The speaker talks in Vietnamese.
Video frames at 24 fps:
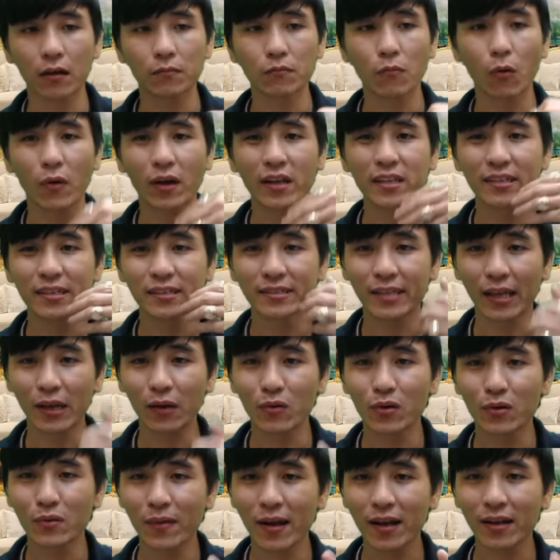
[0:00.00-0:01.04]
một cái chia sẻ
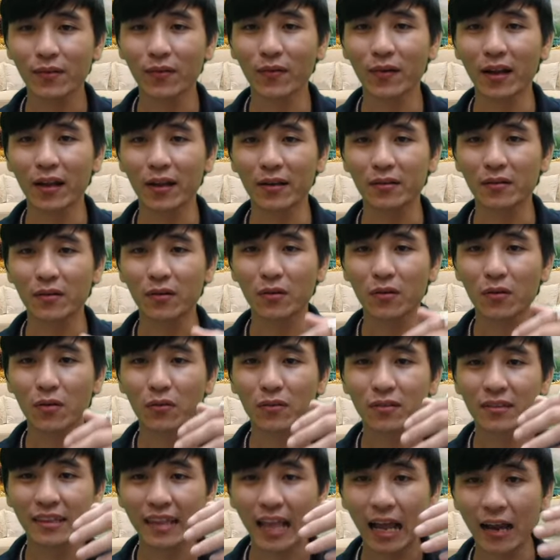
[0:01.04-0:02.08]
của bác thôi là nó
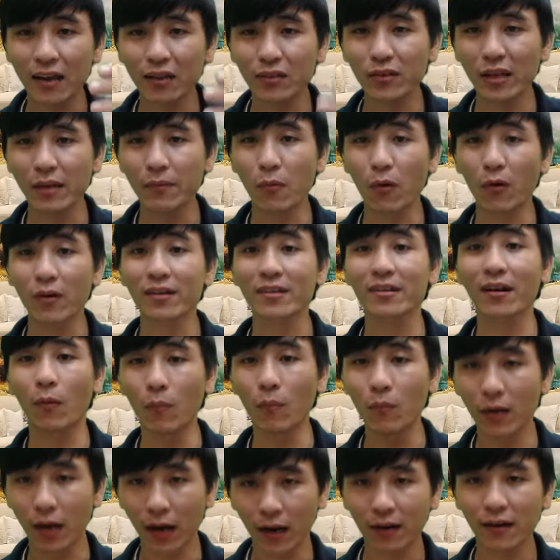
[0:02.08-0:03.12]
tăng cho em một cái
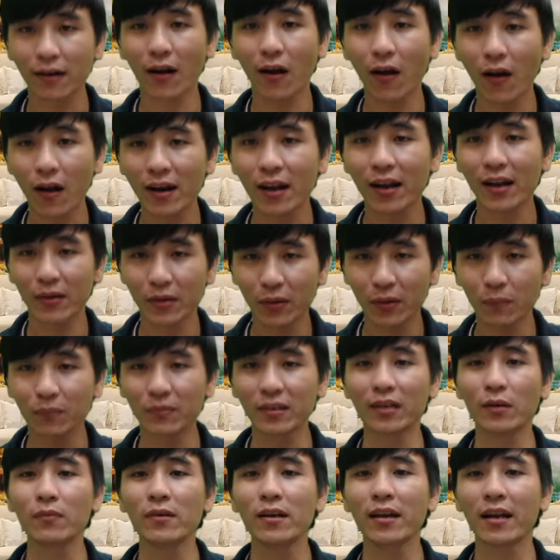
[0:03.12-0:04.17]
động lực đó dùng
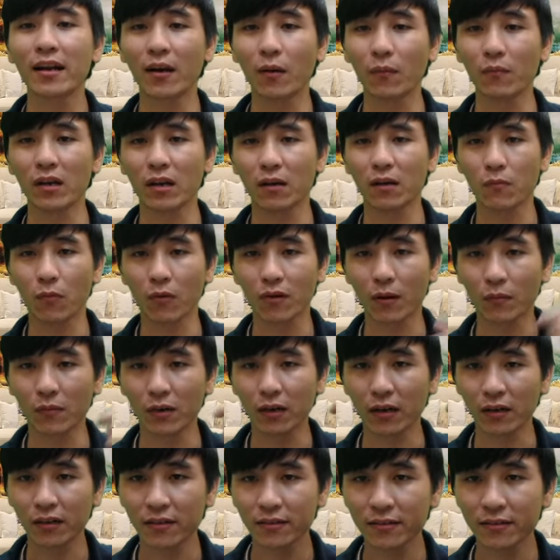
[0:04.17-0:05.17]
từ đúng là động lực một động lực